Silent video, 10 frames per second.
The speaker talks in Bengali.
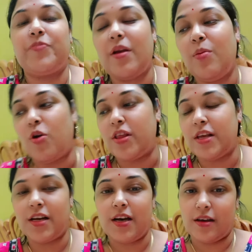
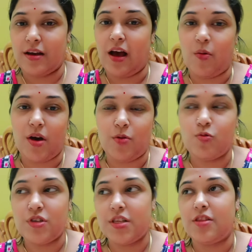ময়দাটা খাওয়া
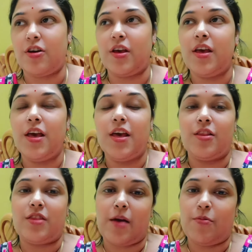উচিত নয়
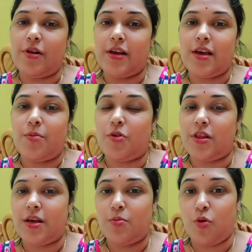তা বলে কি আর
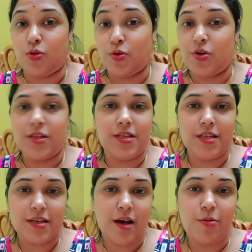ময়দার মতো করে
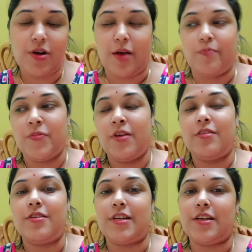জিনিস খাবো না
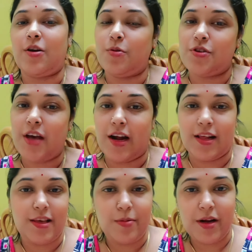তো সেটা অবশ্যই আটা
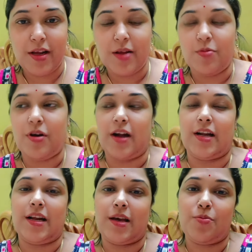দিয়ে বানিয়ে নেব
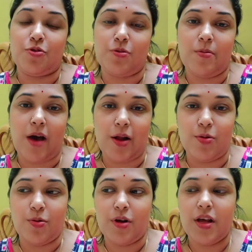আটাটাকে প্রথমে ভালো
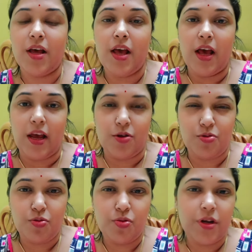করে একটু
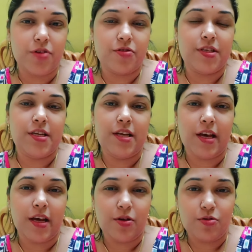নুন একটু চিনি
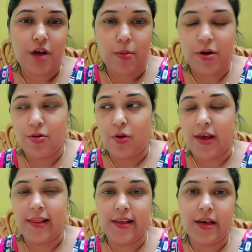একটু সামান্য
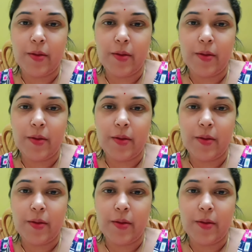অয়েল দিয়ে